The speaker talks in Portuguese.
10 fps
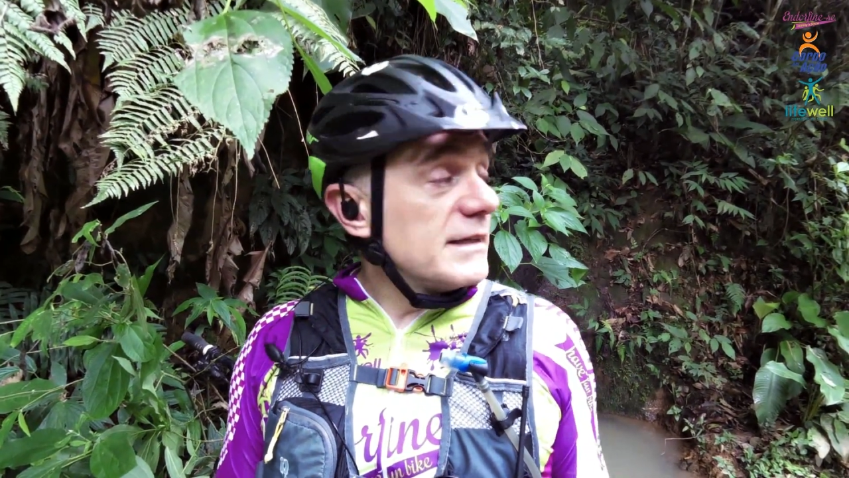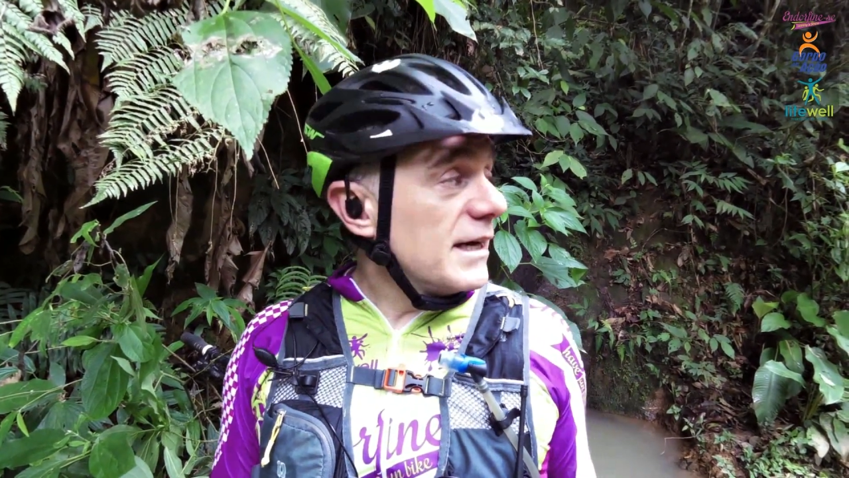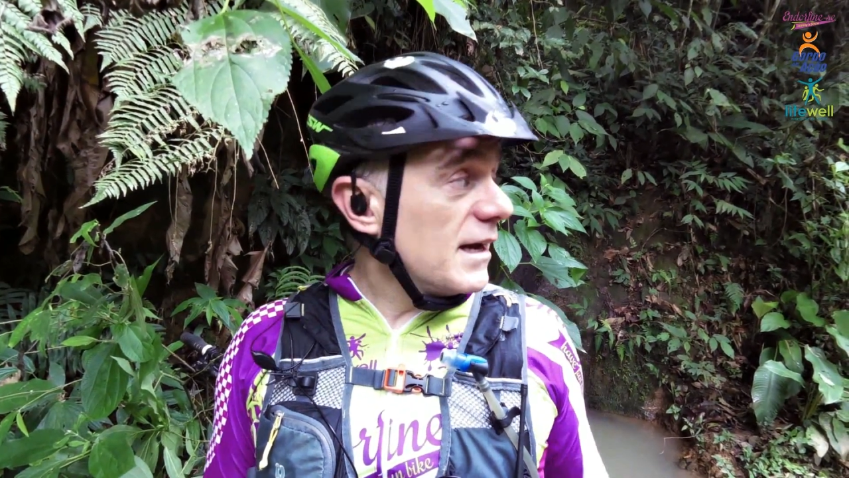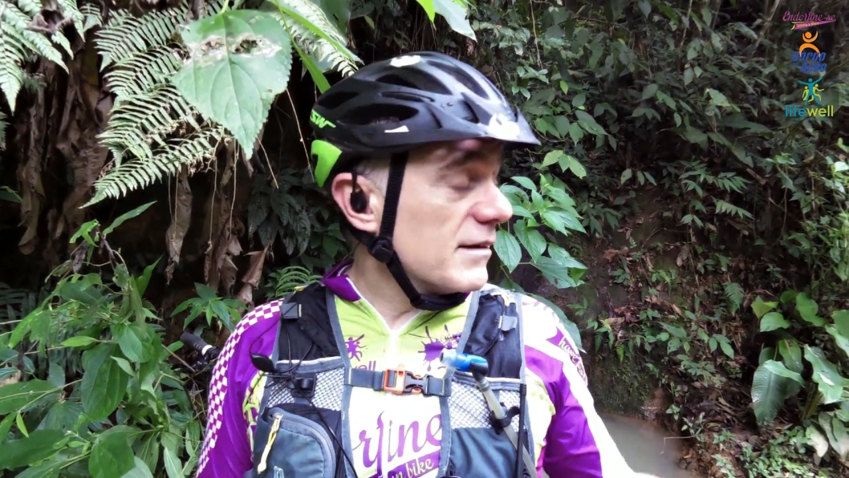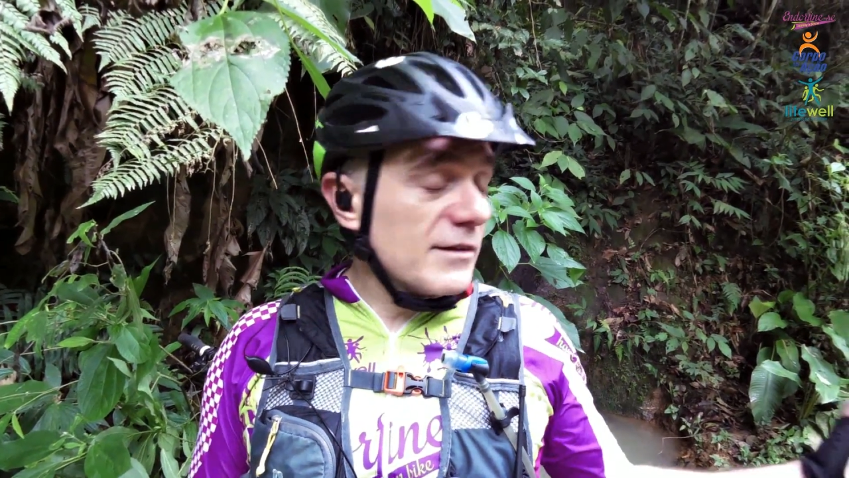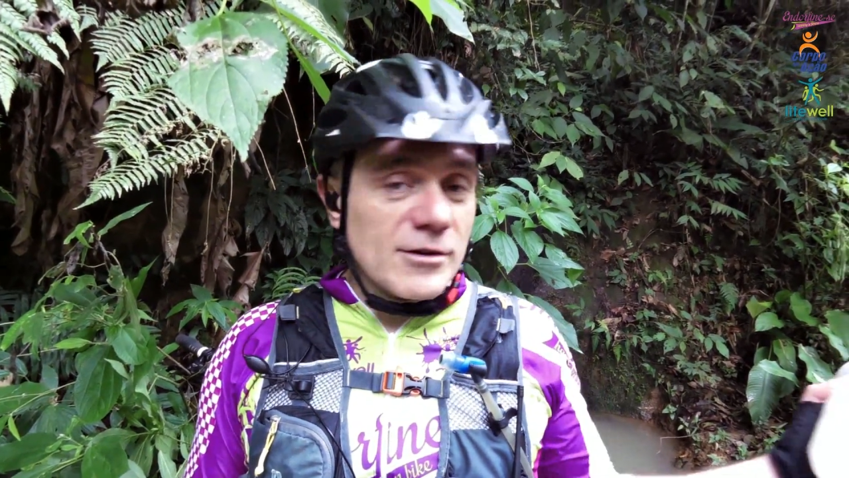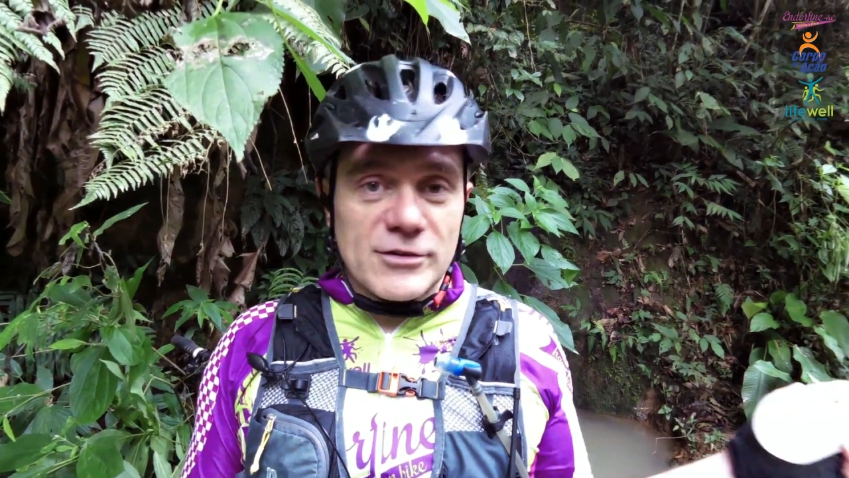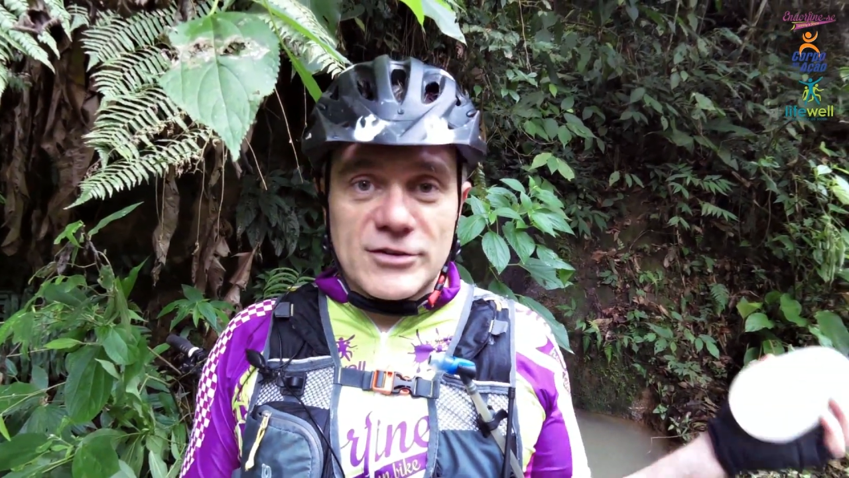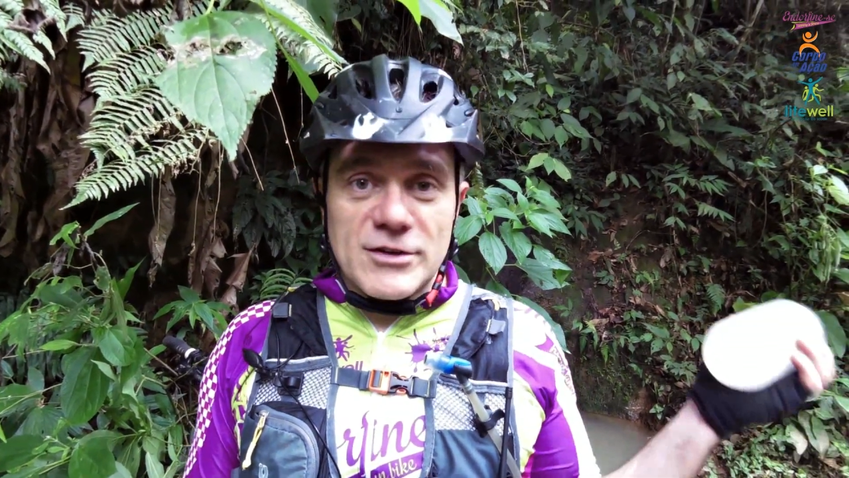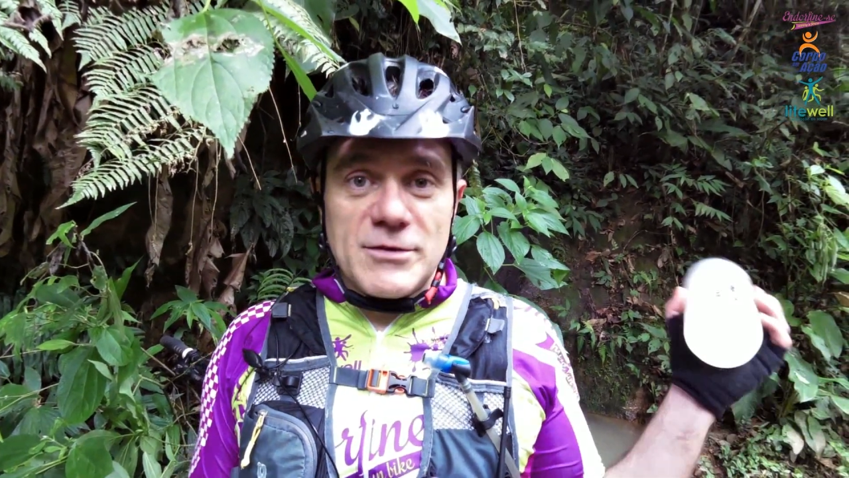Trilhas
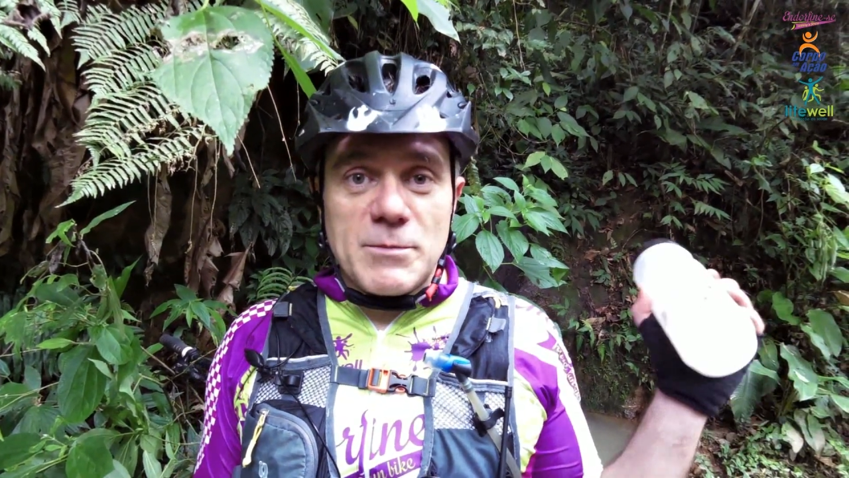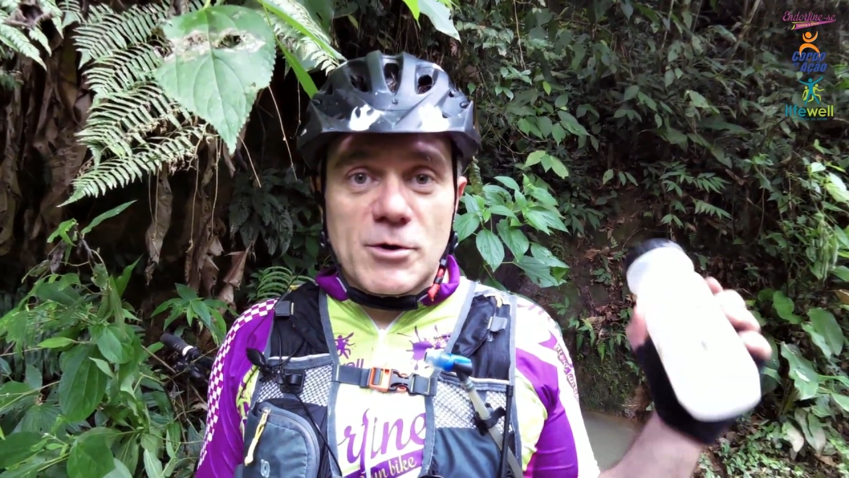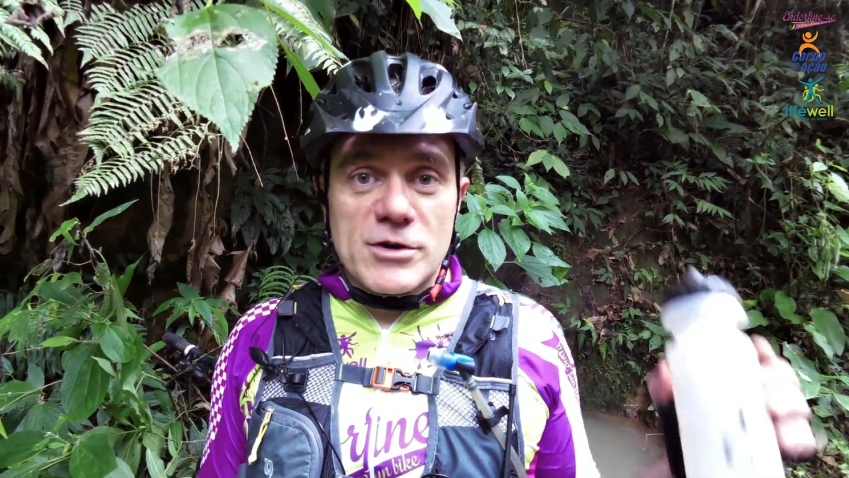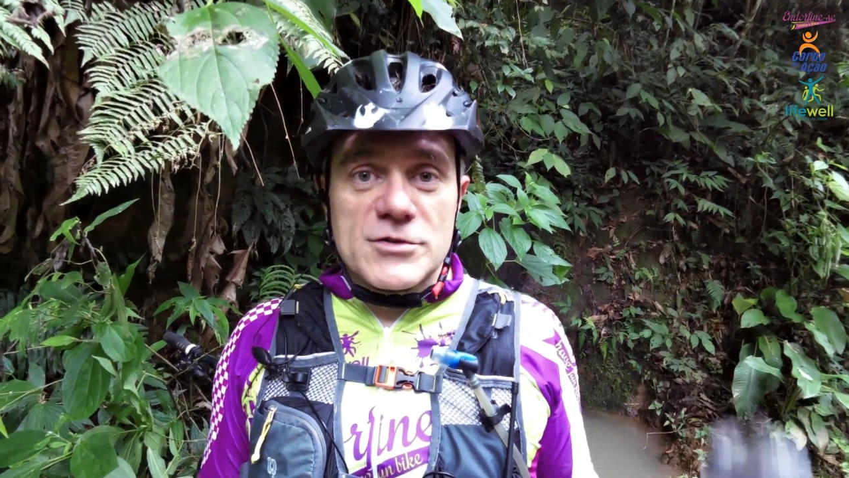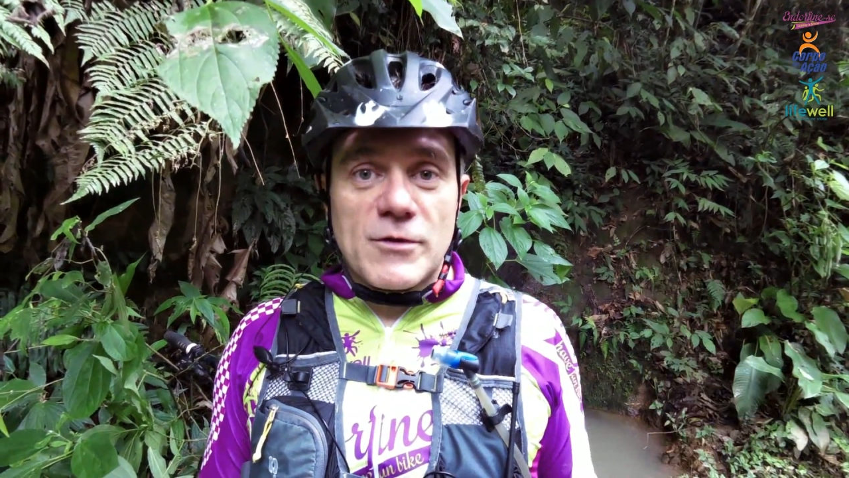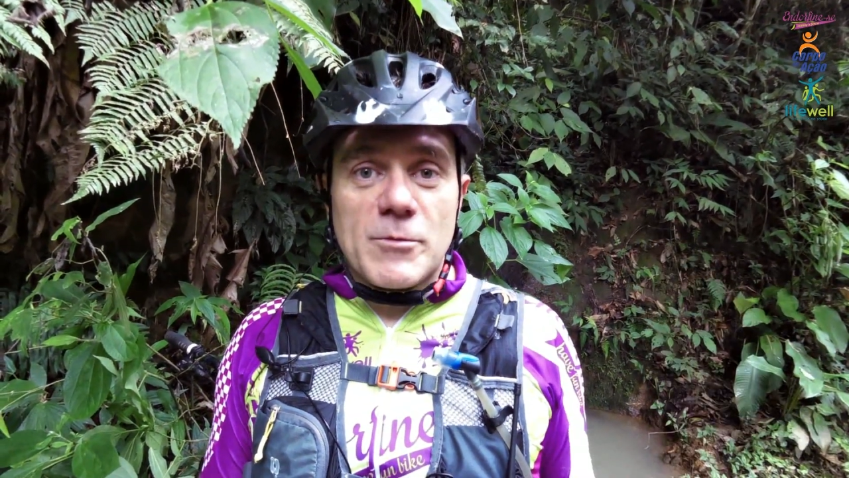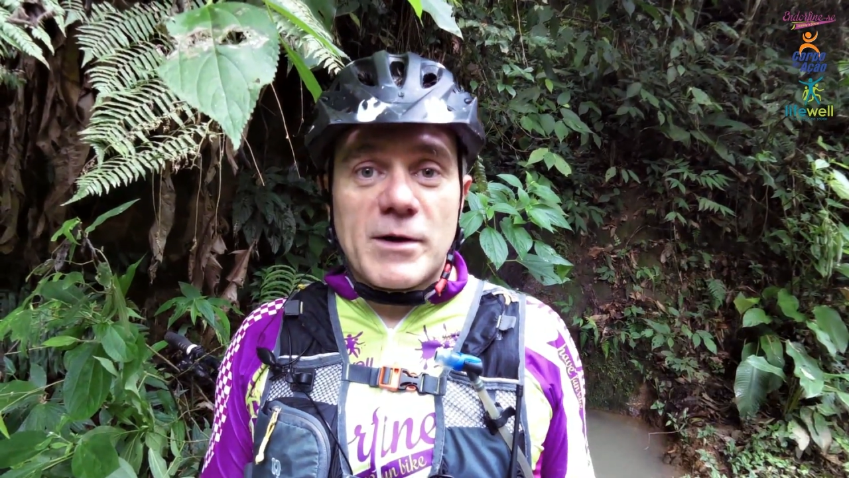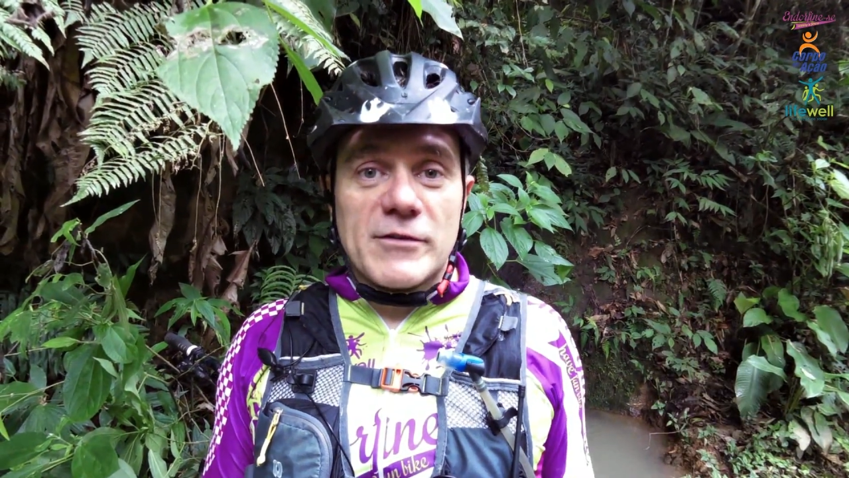inclusive por onde vão,